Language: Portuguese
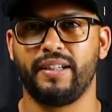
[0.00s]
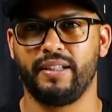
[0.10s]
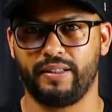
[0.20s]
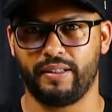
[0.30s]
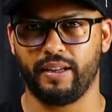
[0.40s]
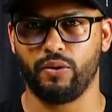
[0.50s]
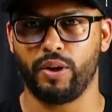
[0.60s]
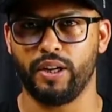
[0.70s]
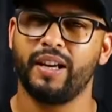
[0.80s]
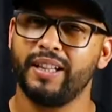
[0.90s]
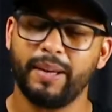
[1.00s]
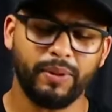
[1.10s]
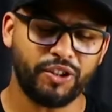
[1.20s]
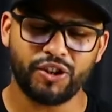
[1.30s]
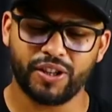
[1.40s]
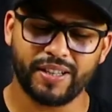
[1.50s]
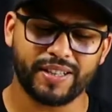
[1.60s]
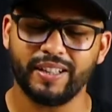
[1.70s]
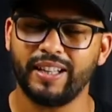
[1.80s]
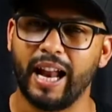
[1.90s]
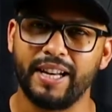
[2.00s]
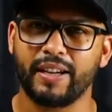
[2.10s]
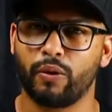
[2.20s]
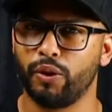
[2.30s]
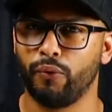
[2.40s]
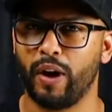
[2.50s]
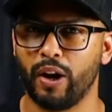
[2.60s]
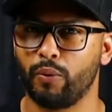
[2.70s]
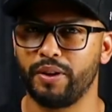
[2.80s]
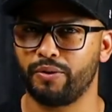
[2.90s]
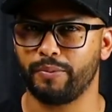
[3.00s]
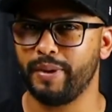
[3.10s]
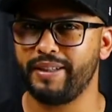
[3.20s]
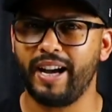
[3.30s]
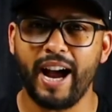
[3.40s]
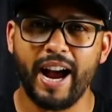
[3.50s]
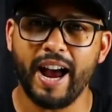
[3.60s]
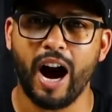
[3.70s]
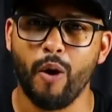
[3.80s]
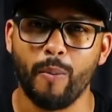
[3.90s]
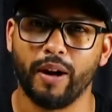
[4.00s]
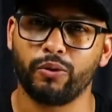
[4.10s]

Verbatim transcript: tranquila. Tem muita gente que se escandaliza quando eu falo isso, mas é a real, mano.